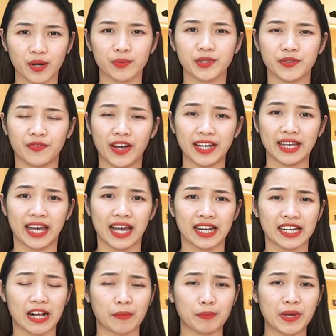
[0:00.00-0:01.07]
Không chỉ vậy,
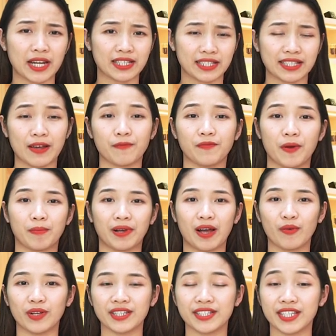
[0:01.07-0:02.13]
đặc biệt sản phẩm
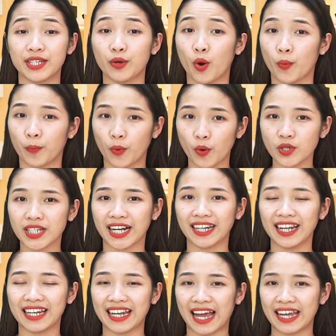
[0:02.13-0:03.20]
Cao Linh Chi hộp gỗ trắng
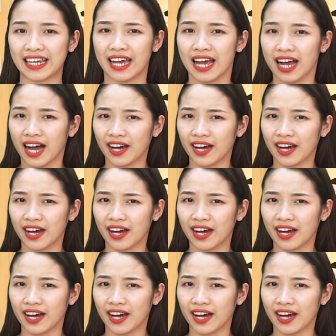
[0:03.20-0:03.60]
lần này